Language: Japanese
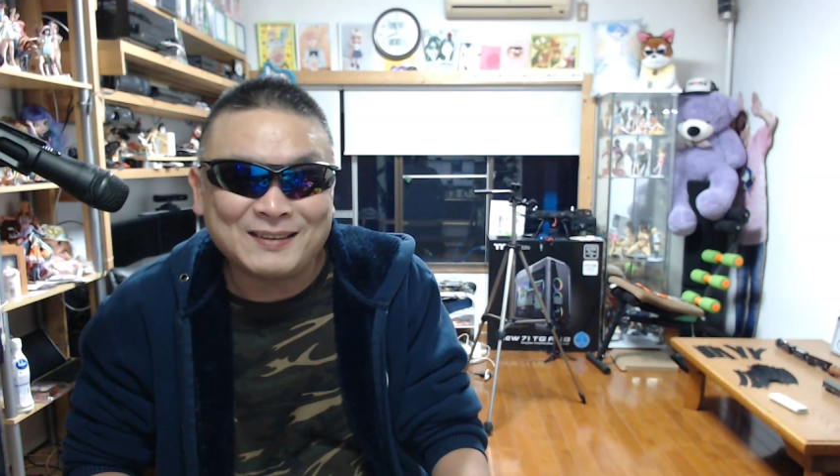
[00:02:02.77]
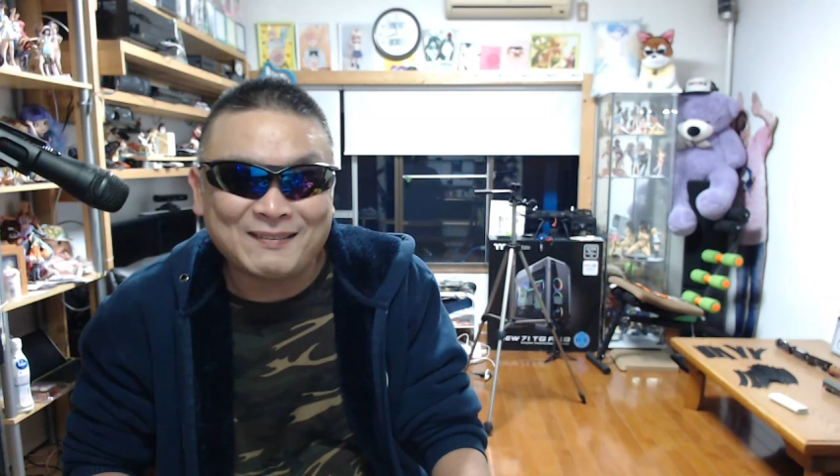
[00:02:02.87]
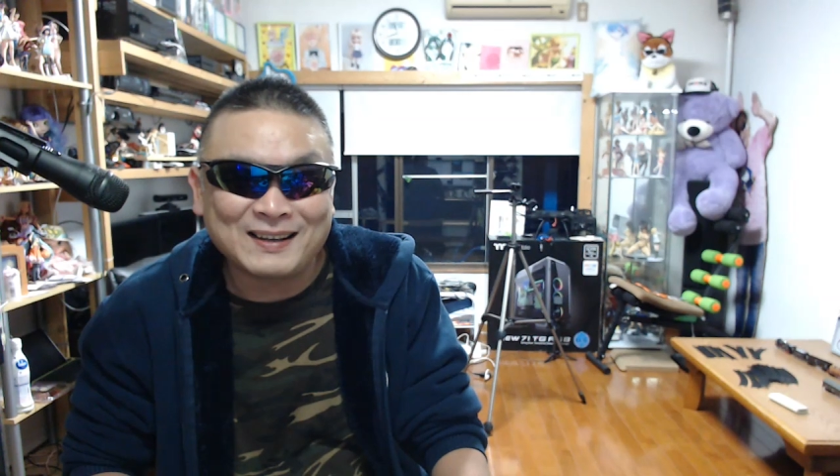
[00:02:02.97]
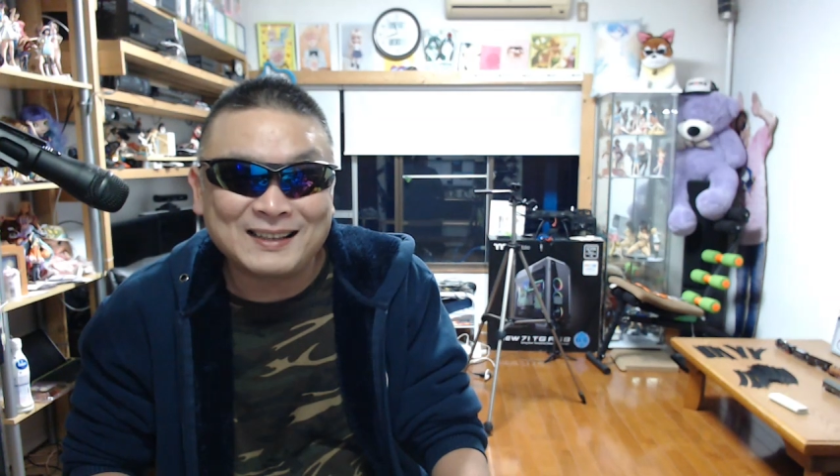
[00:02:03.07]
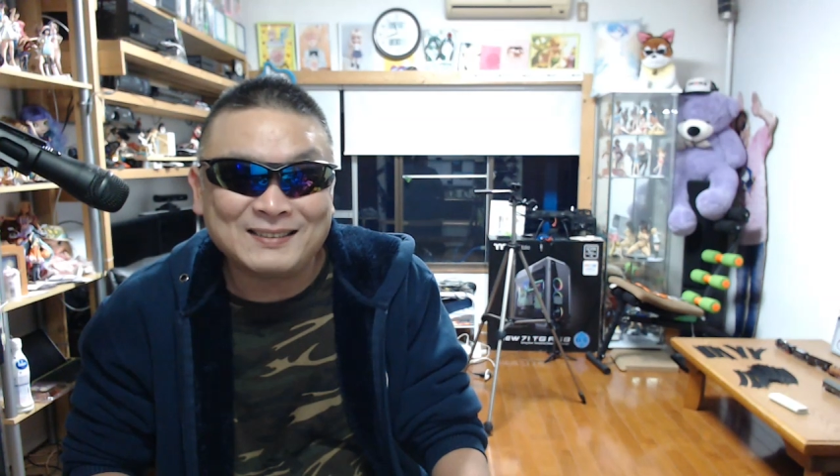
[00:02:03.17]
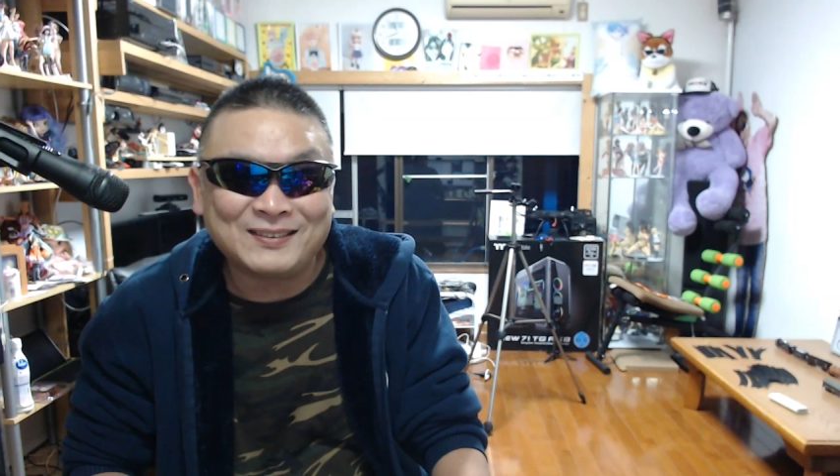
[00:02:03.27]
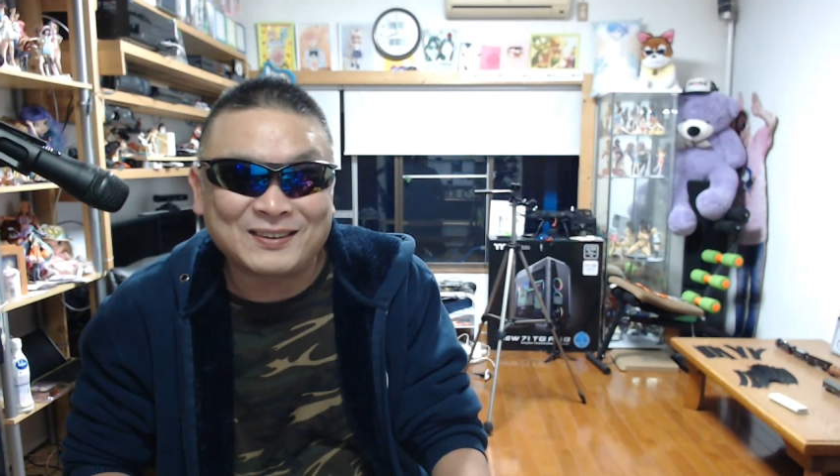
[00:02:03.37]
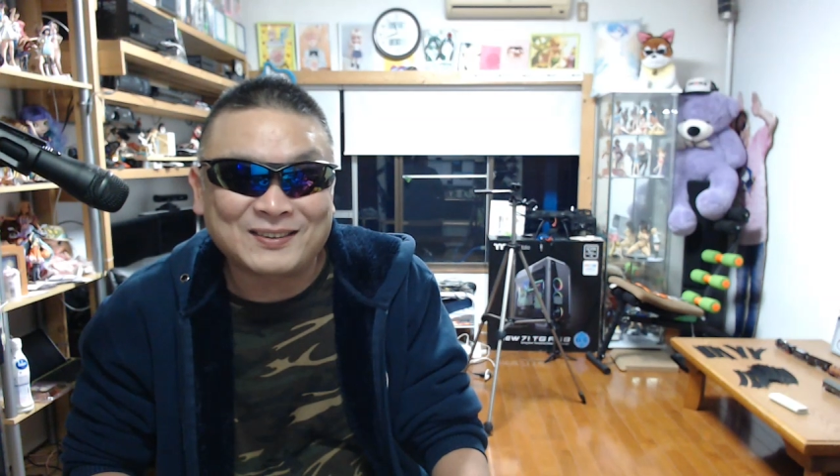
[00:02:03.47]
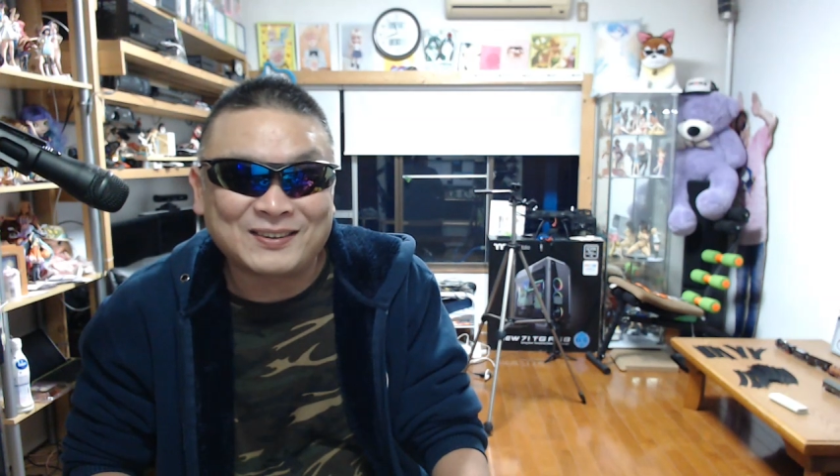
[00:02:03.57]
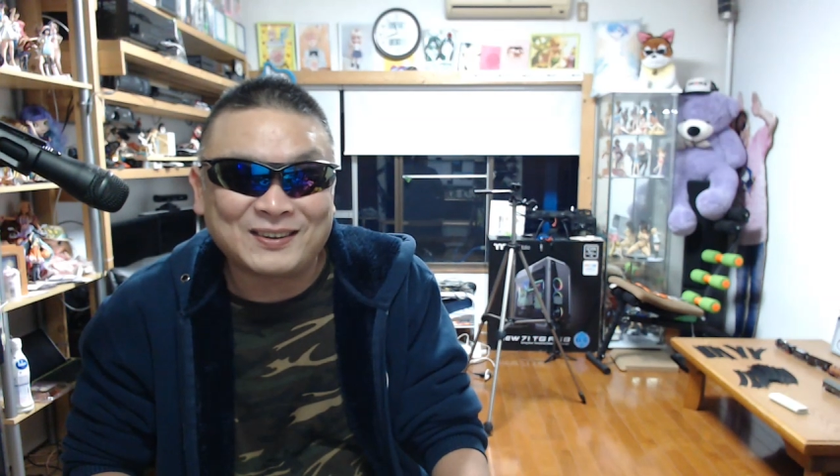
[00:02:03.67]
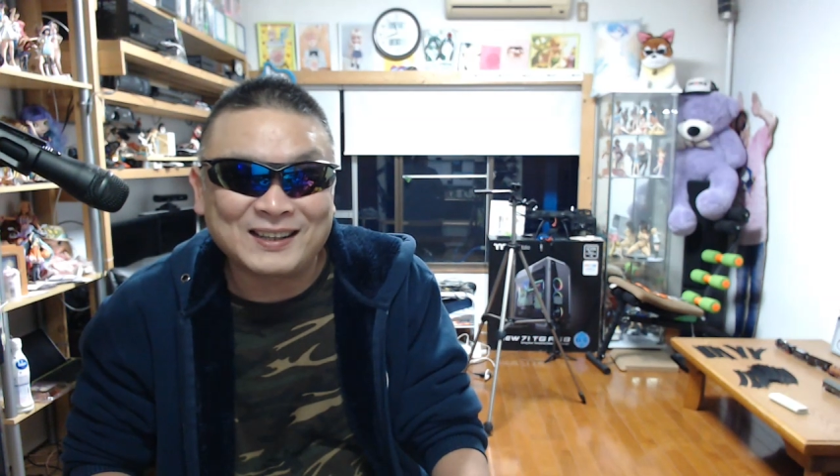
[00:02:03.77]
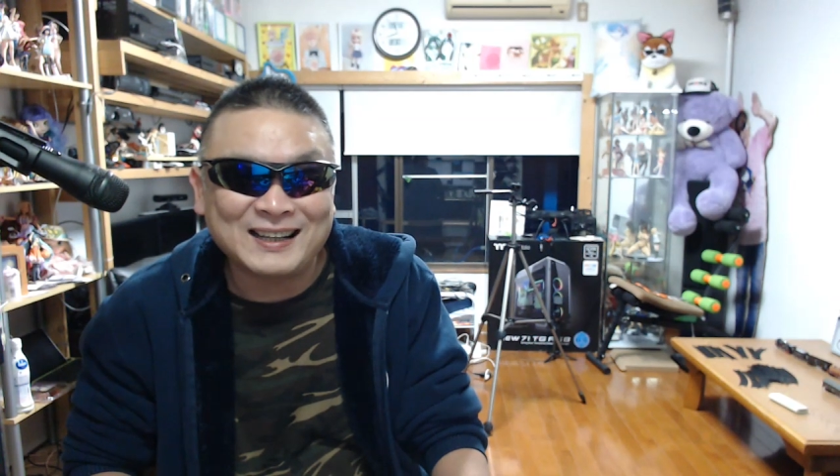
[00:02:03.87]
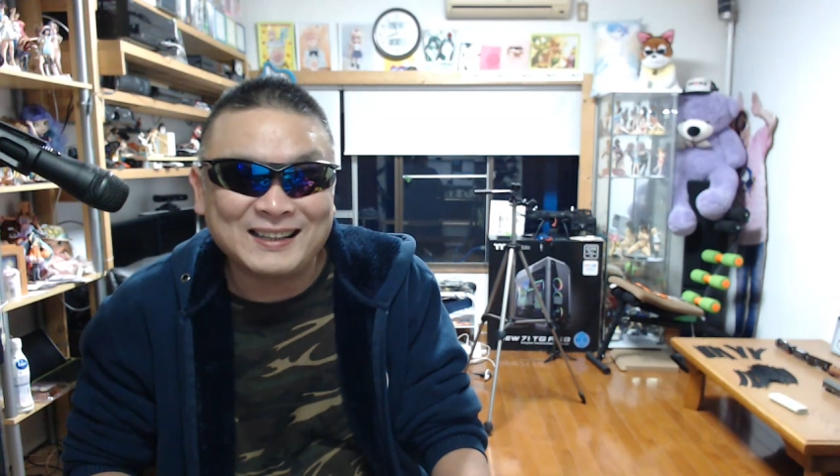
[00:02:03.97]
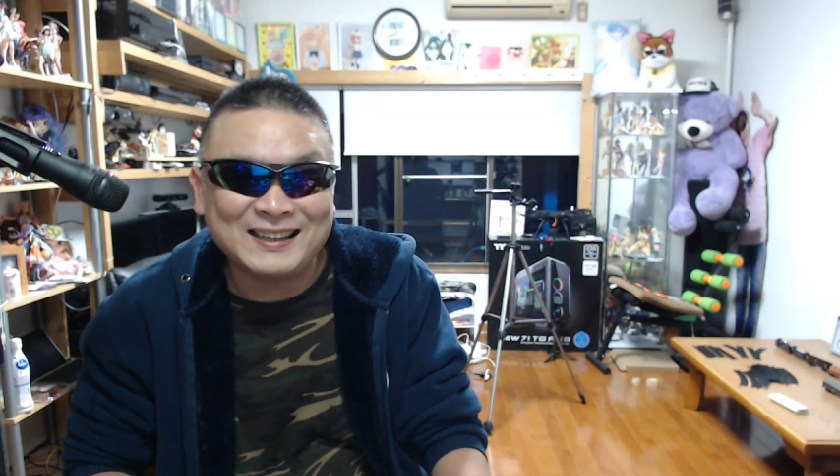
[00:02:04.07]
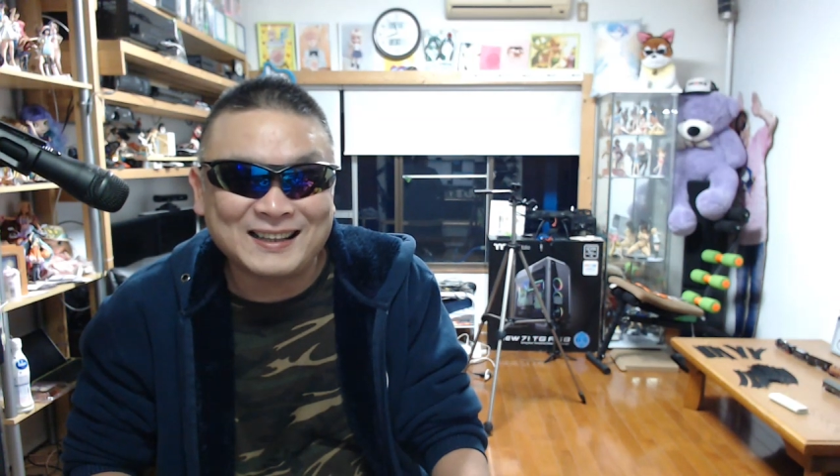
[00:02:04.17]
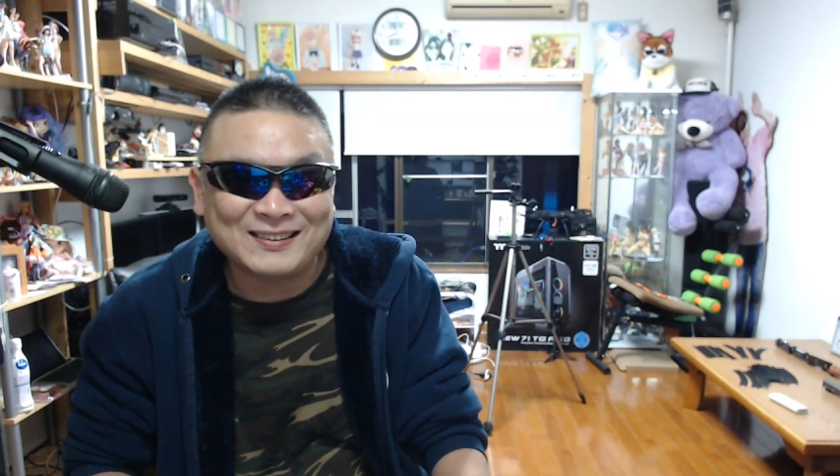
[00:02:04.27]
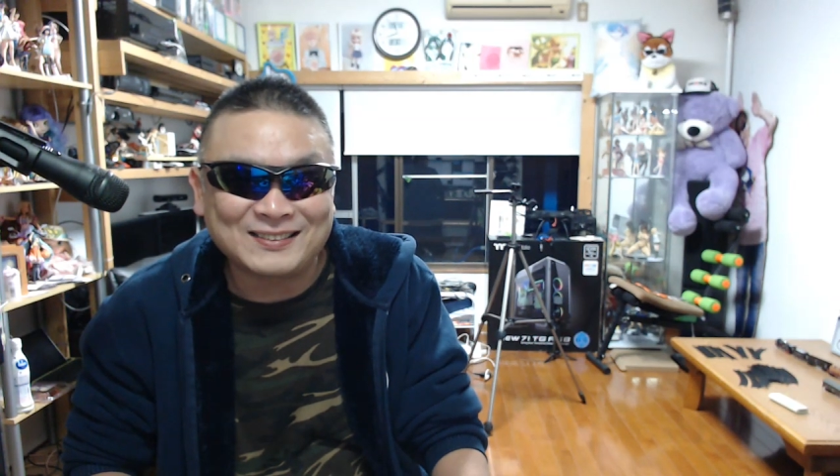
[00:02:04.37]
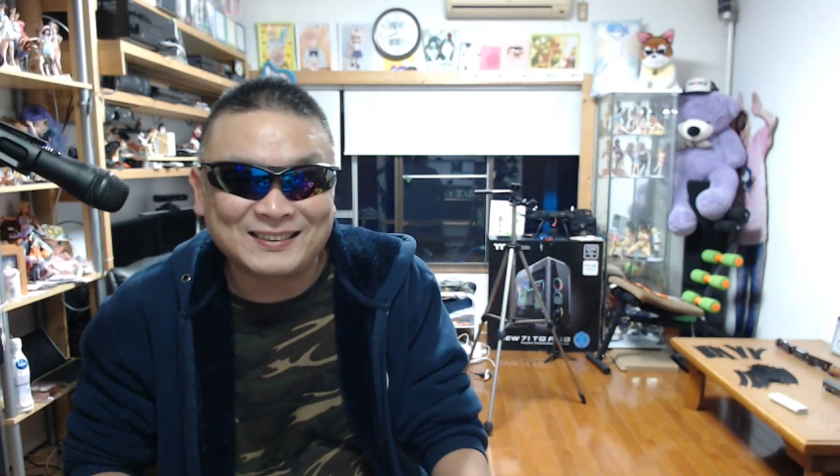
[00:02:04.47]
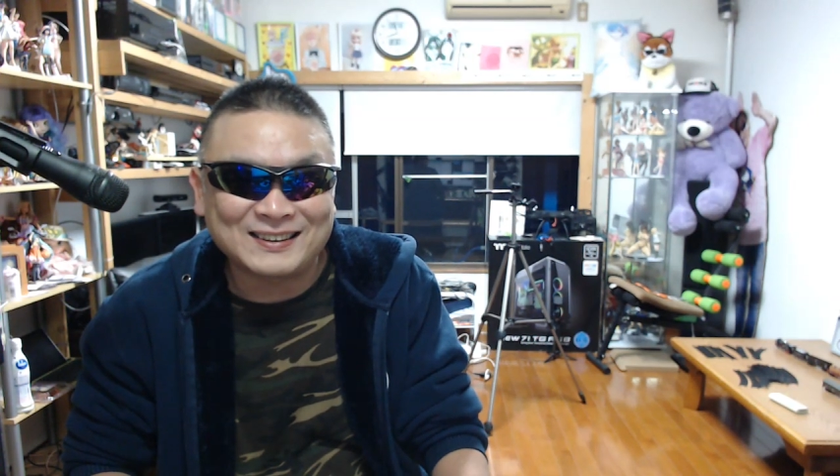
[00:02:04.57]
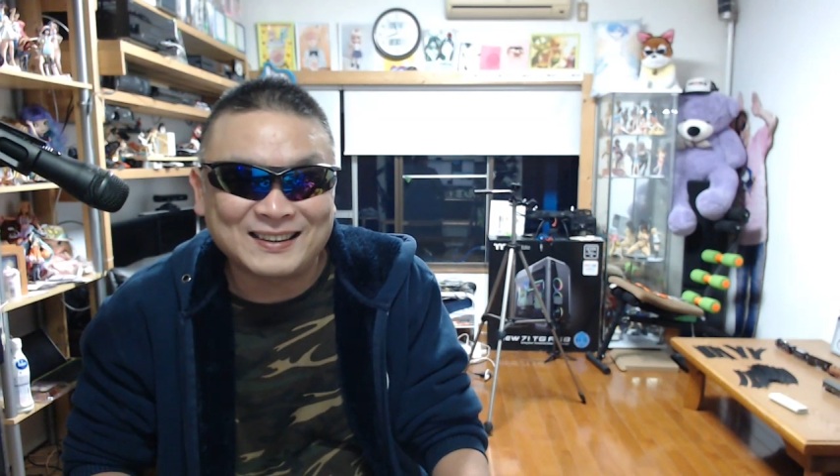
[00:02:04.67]
もあまりにも、こりゃねえだ
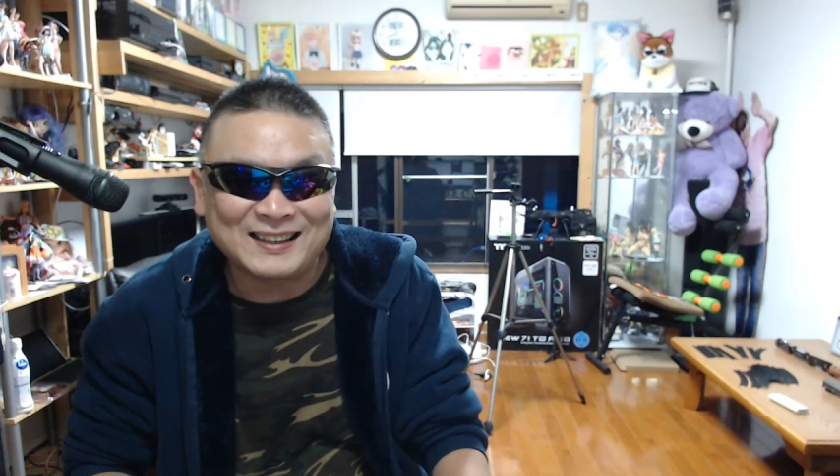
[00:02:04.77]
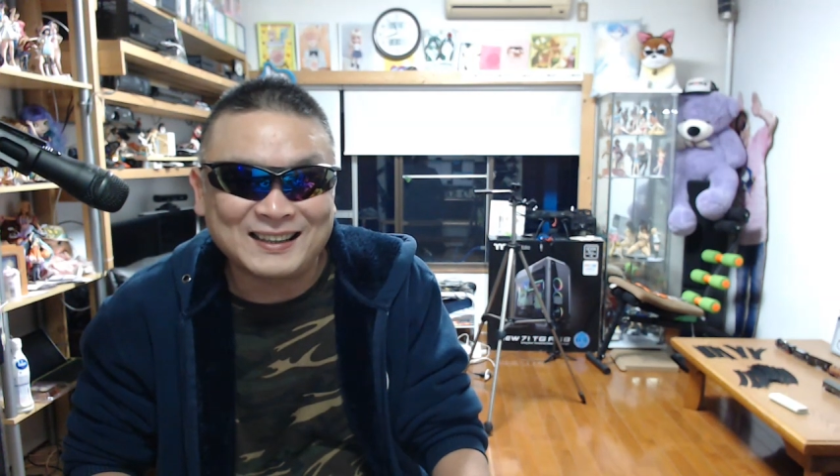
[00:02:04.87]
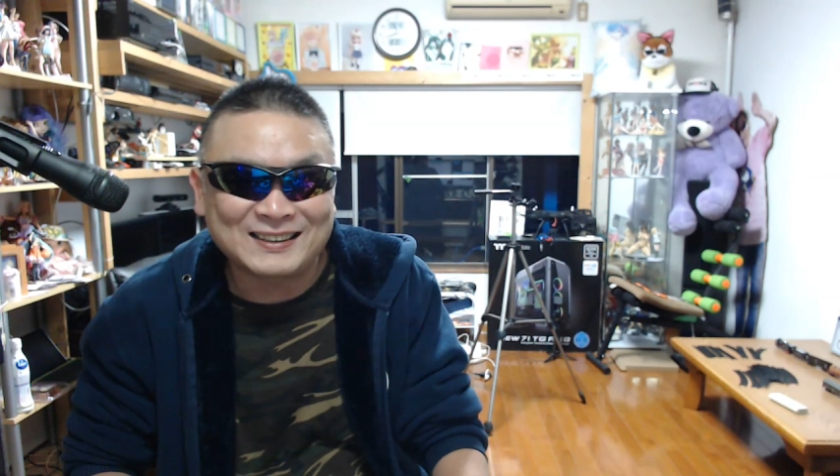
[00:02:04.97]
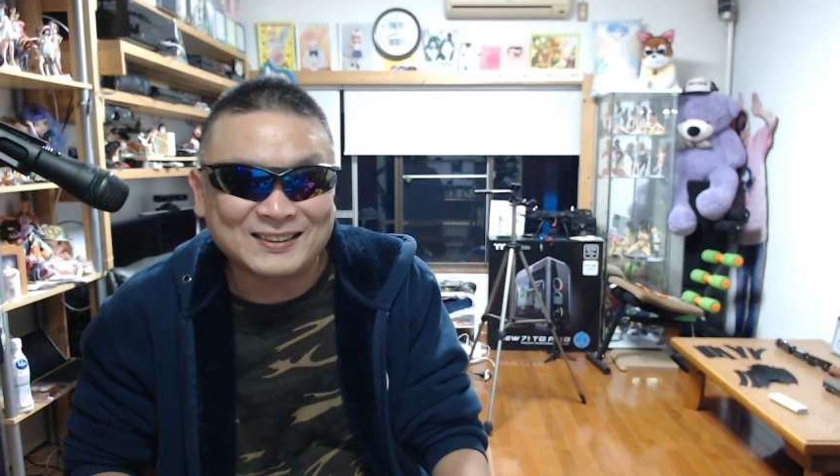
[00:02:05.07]
ろうってね、